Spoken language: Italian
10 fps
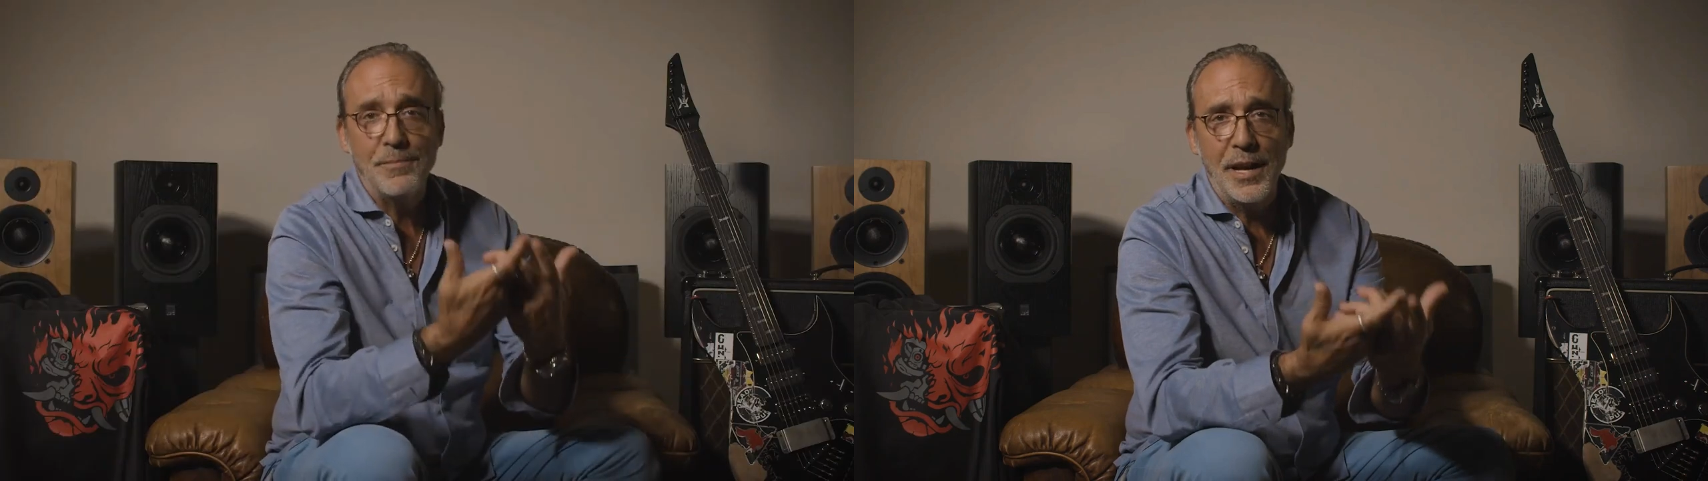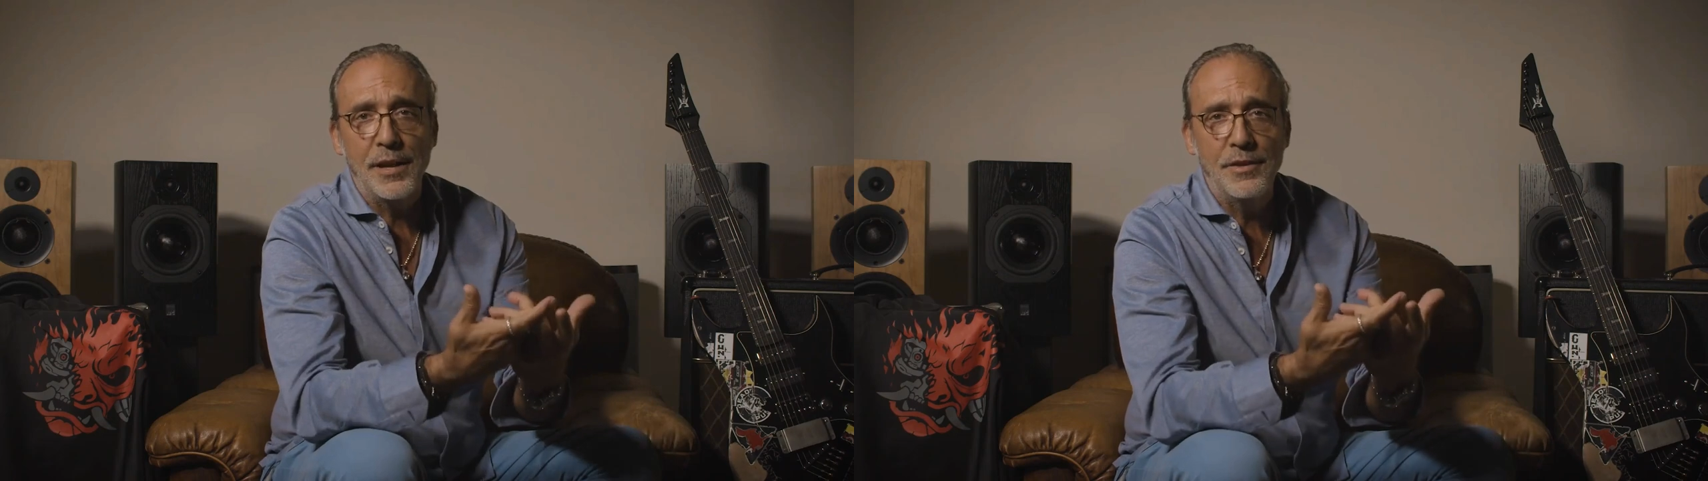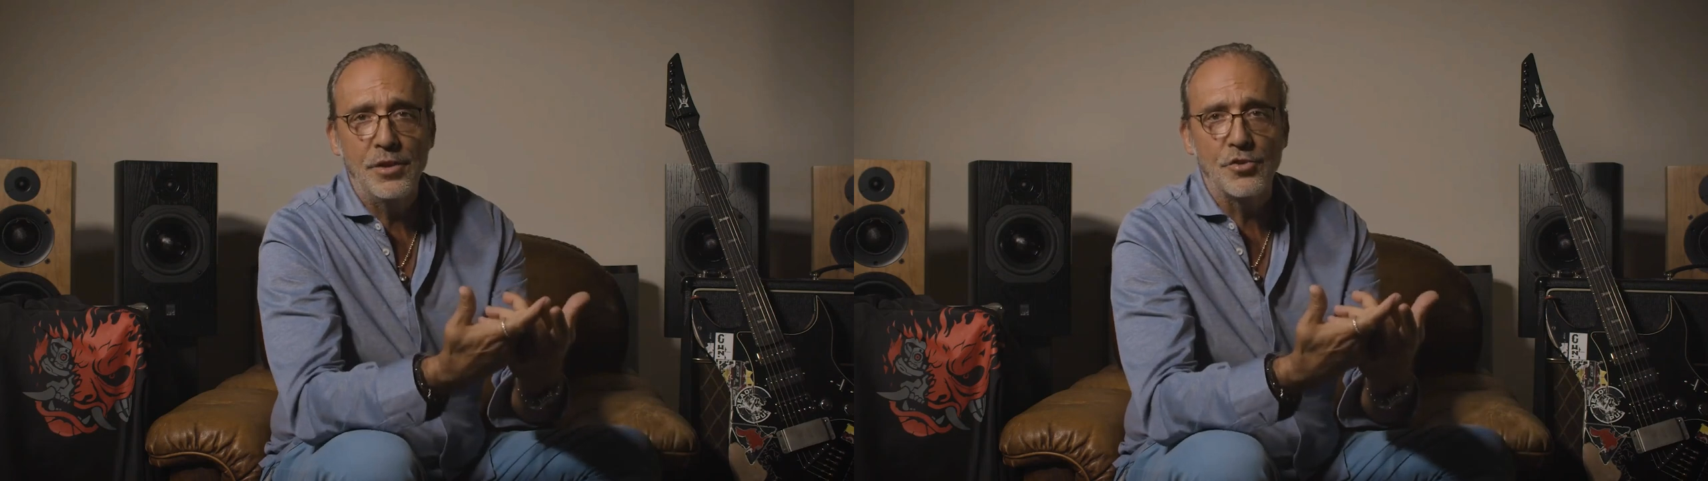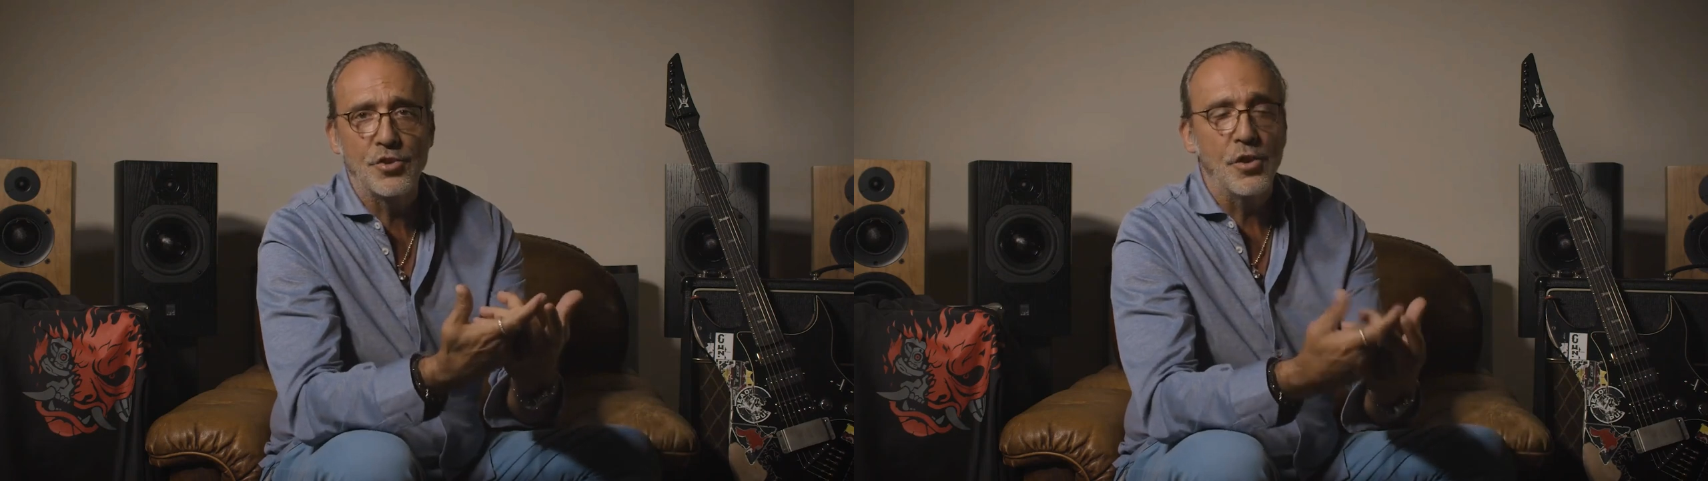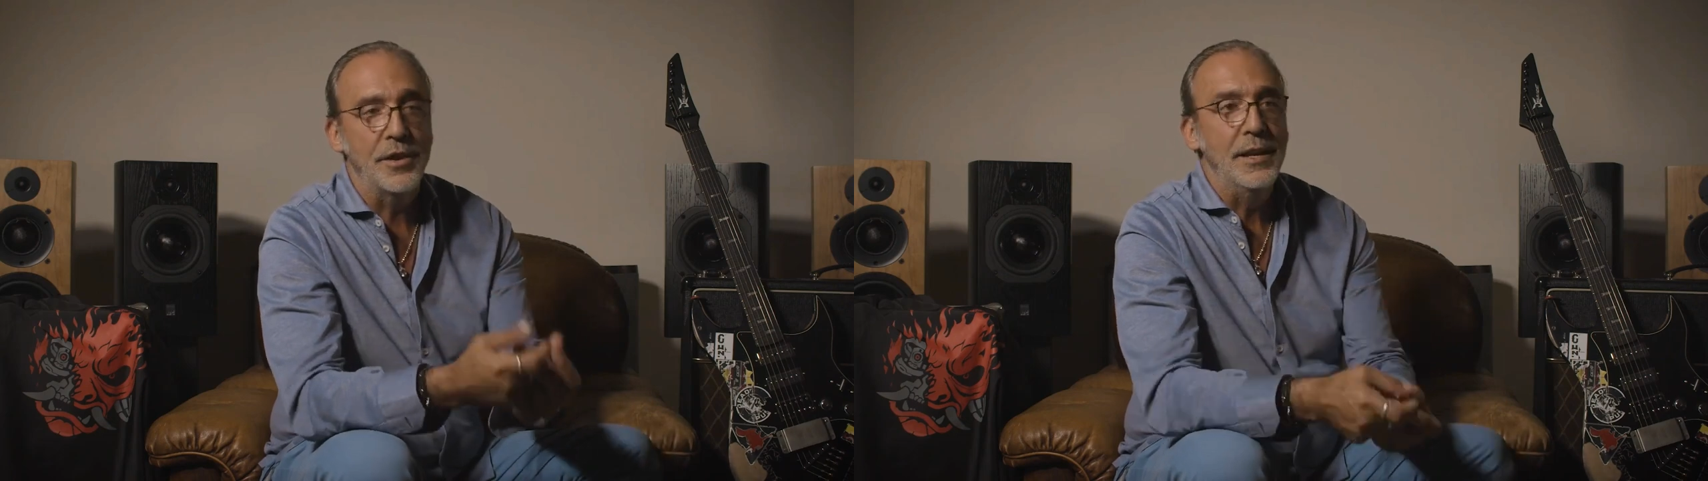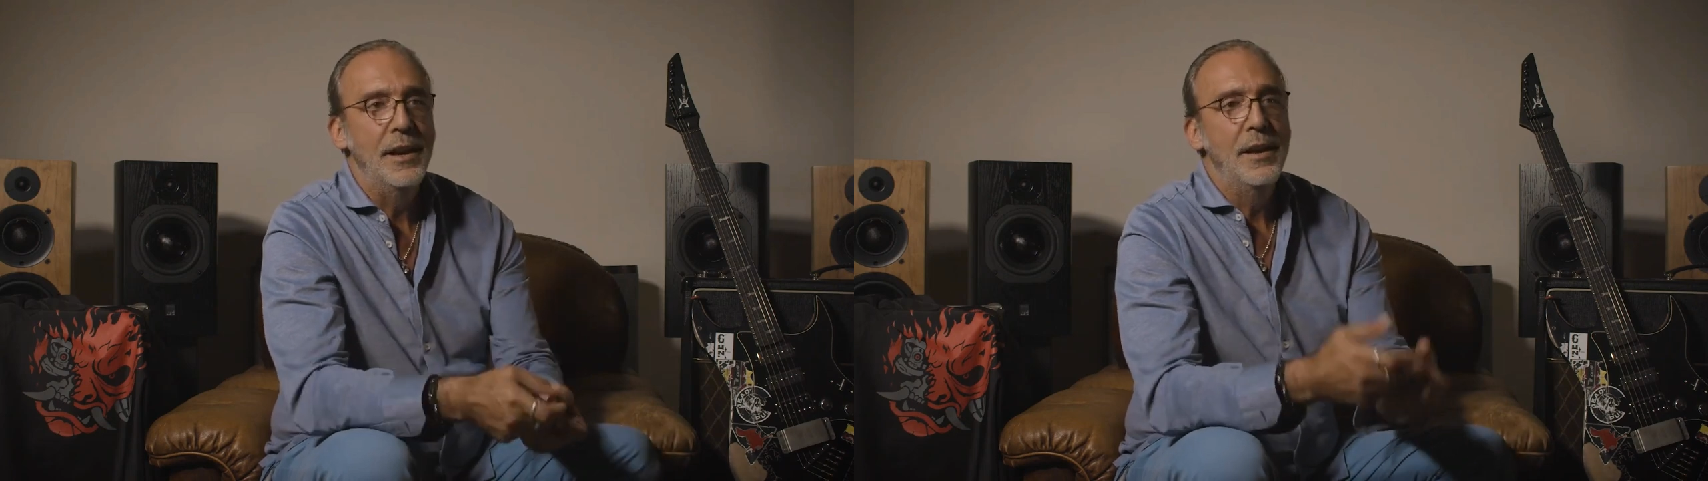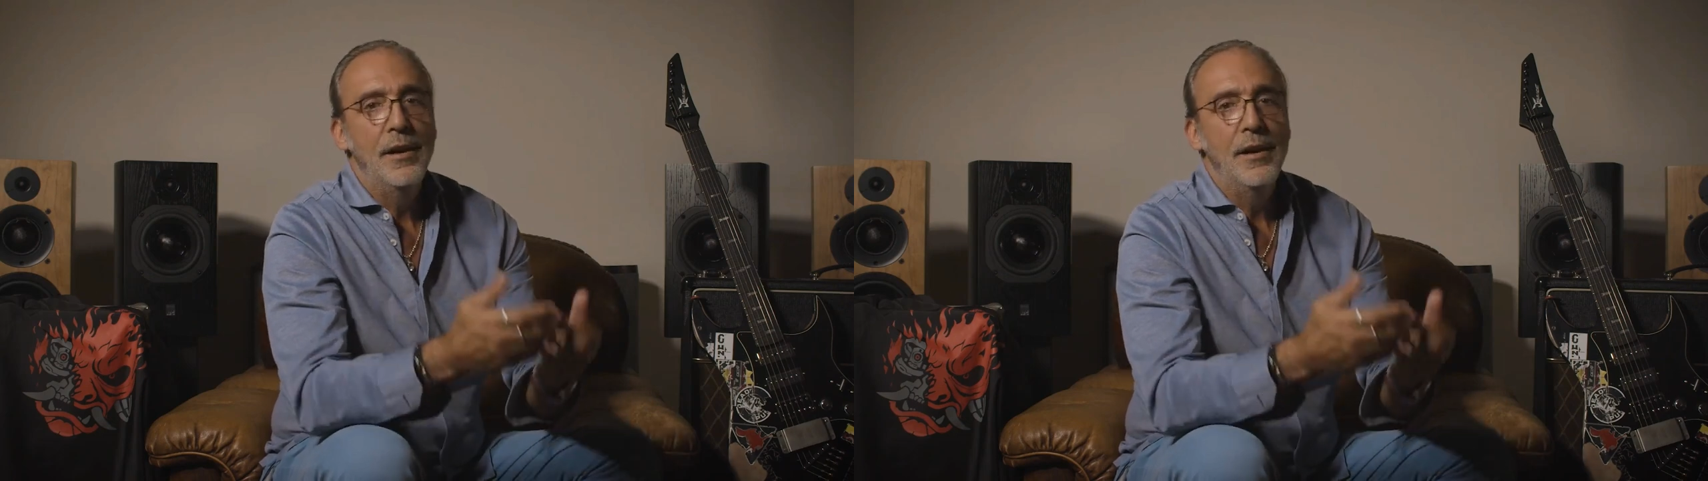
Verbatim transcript: doppiare i videogiochi,